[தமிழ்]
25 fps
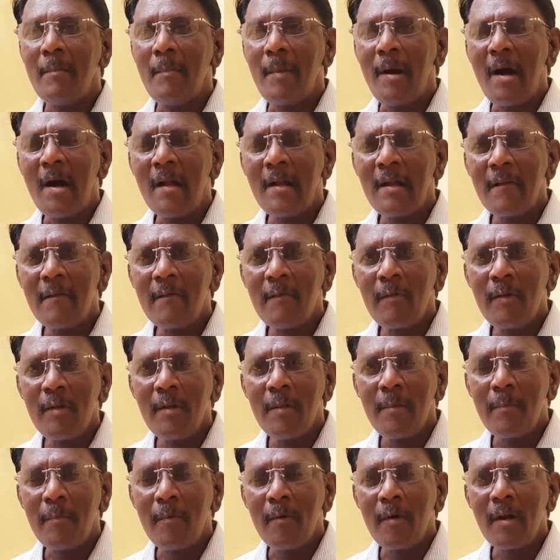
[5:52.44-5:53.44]

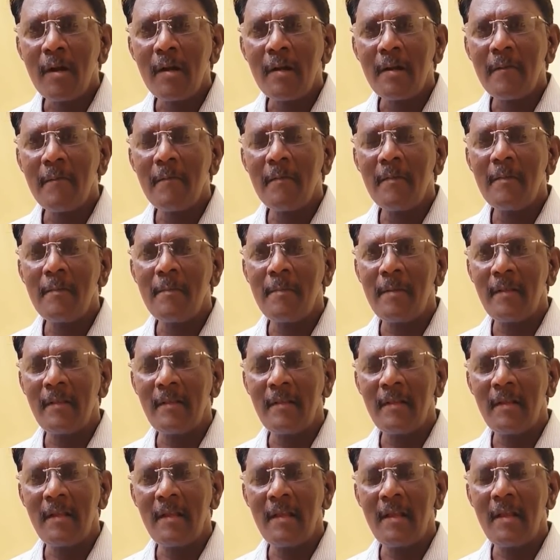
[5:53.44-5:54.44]
மாணவருடைய போராட்டம் வந்து
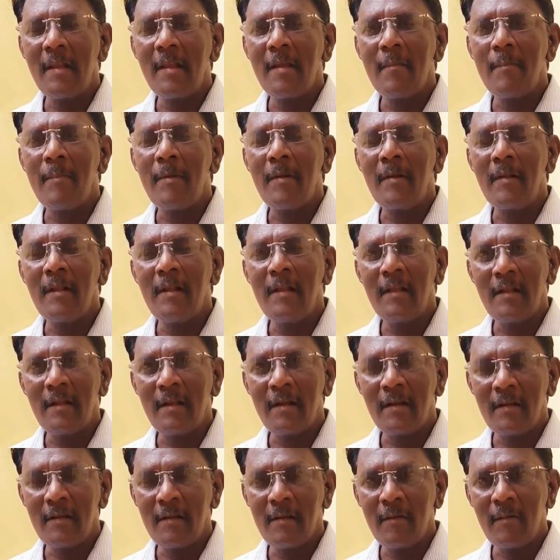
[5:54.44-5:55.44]
பார்த்திங்கன்னா எல்லா
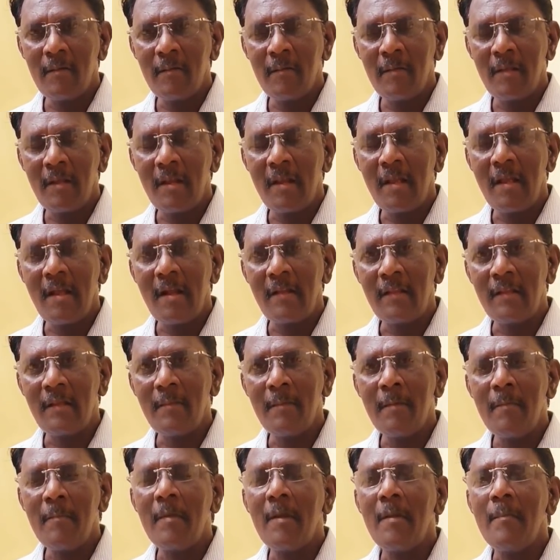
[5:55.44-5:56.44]
பல்கலைக்கழகங்களும் எல்லா
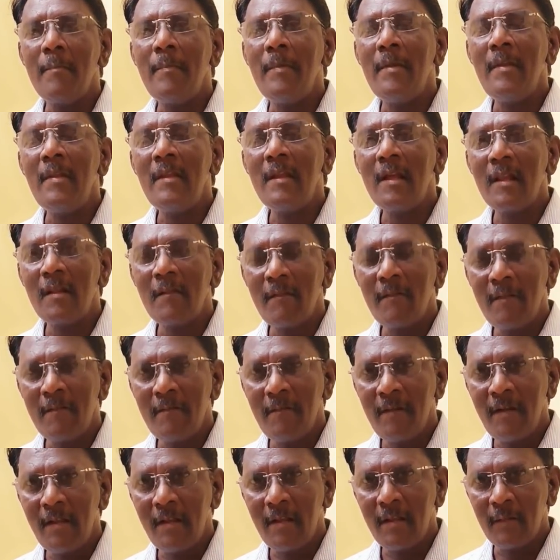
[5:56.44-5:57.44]
இடத்துலையுமே மிகப்பெரிய
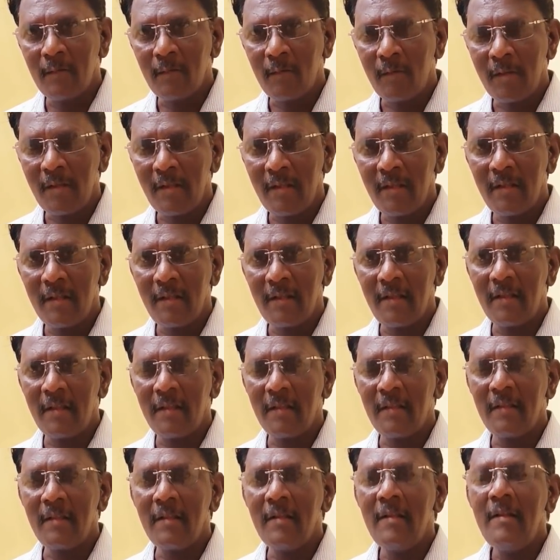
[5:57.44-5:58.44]
அளவில் வெடிக்க தொடங்கி
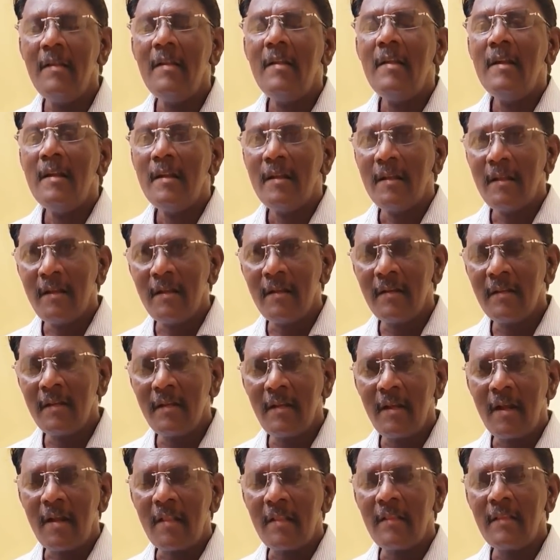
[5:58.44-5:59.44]
இருக்கிறது இன்று
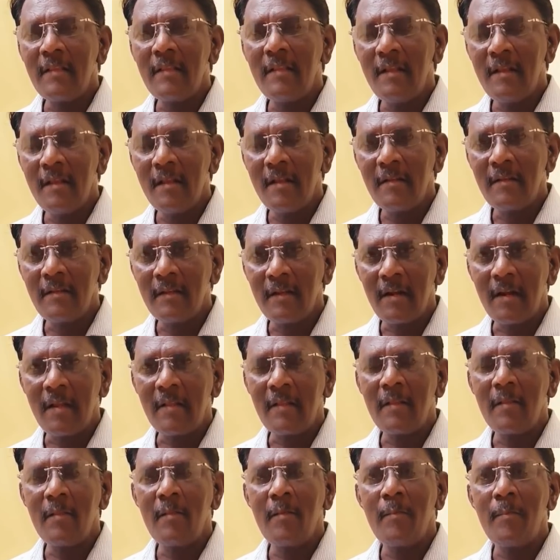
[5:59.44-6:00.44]
நடந்தது நேற்று
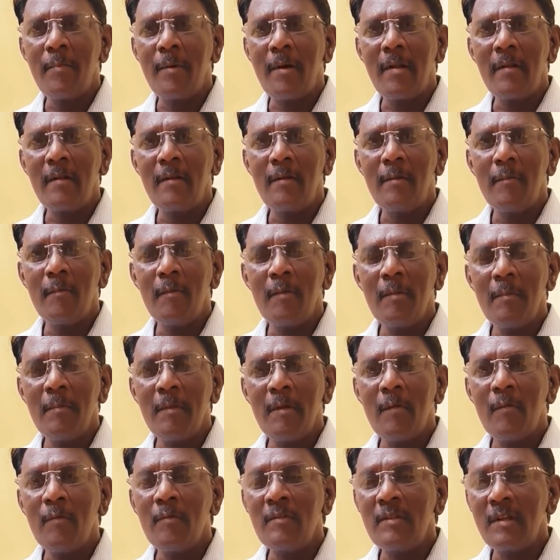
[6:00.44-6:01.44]
நடந்ததும் பார்க்கும்போது
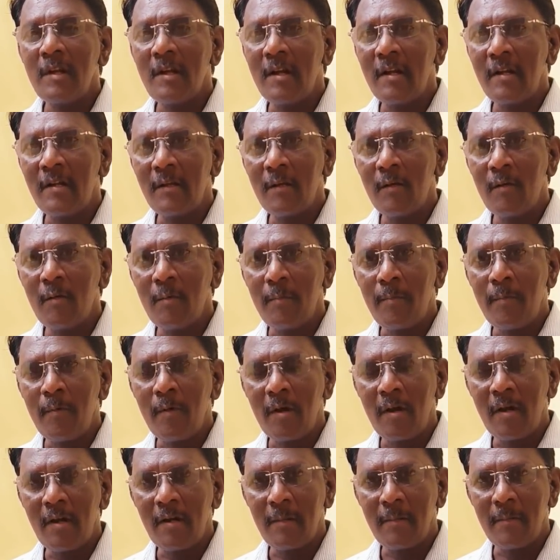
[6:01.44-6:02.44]
மிக உச்சக்கட்ட ஒரு
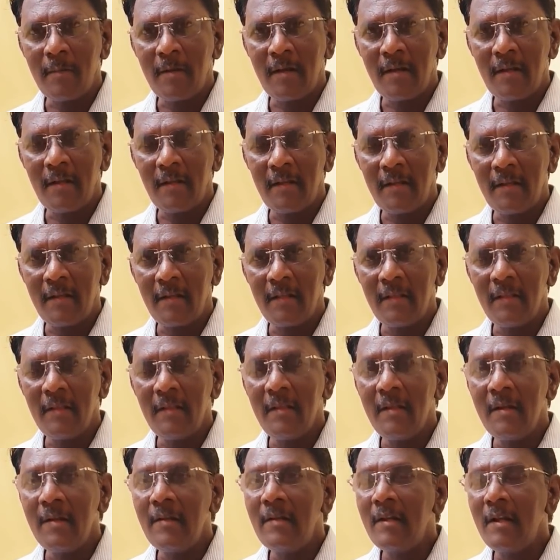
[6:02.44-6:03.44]
போராட்டமாக இருக்கிறது
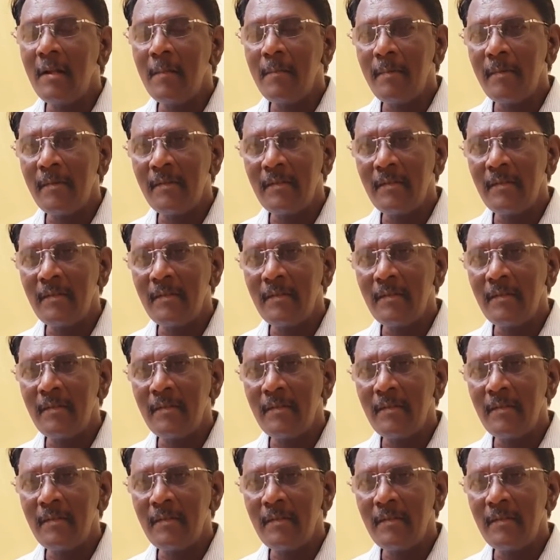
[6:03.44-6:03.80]
இருட்டடிப்பு